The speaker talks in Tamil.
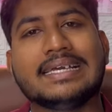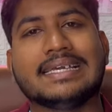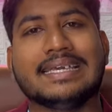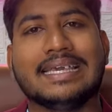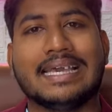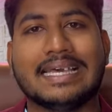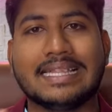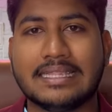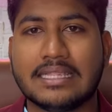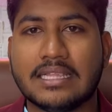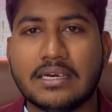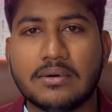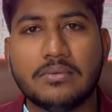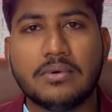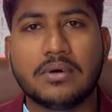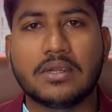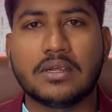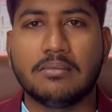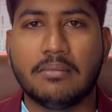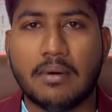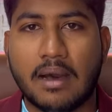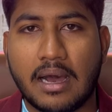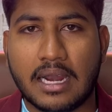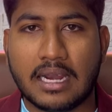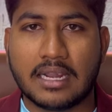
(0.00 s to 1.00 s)
எந்த ஒரு
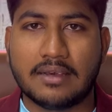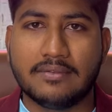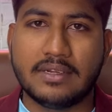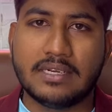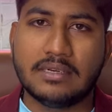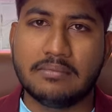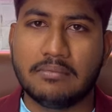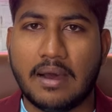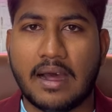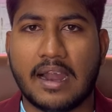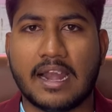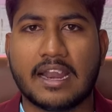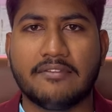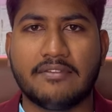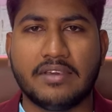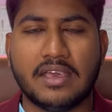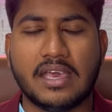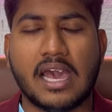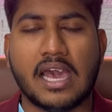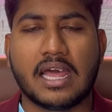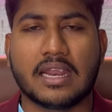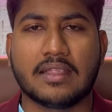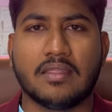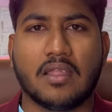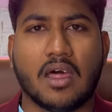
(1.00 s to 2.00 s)
மாணவன்
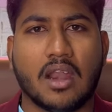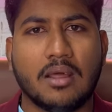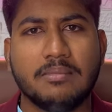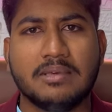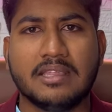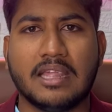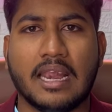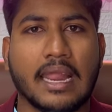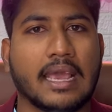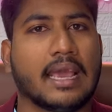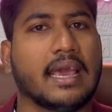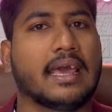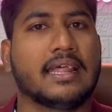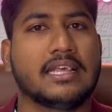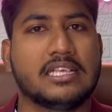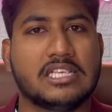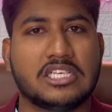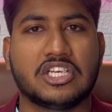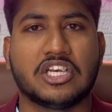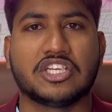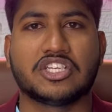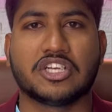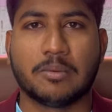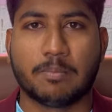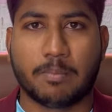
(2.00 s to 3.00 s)
மாணவியாக இருந்தாலும் இதில் நீங்கள்
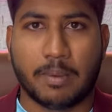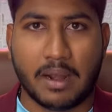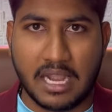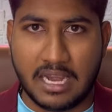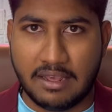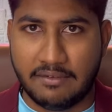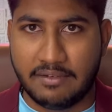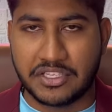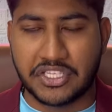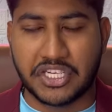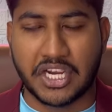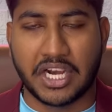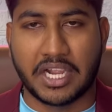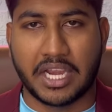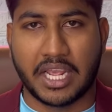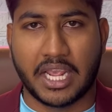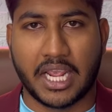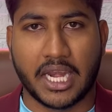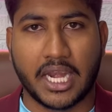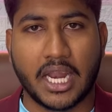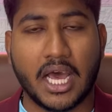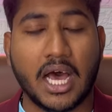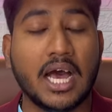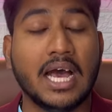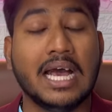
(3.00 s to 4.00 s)
ரெஜிஸ்ட்ரேஷன் பண்ணி
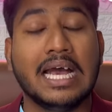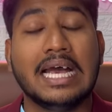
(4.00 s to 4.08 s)
வச்சுக்கிட்டீங்கன்னா